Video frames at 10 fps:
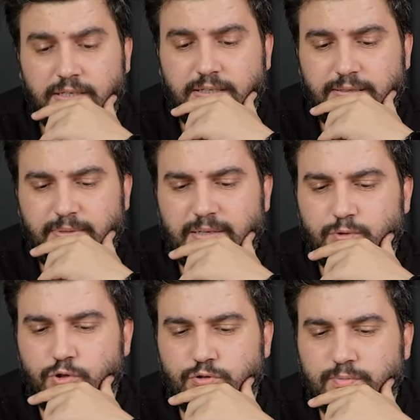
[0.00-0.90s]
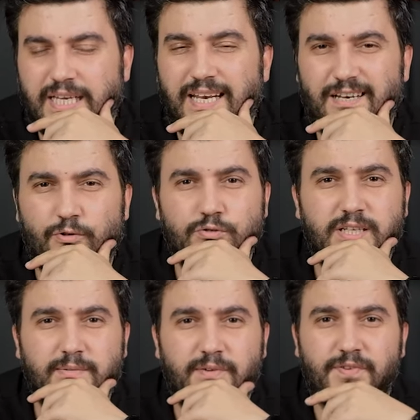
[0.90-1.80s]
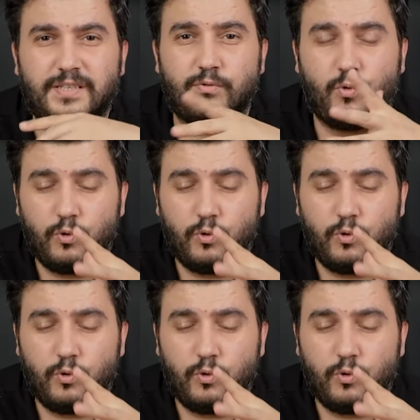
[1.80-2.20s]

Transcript: E, benim gördüğüm genel ortalama fiyat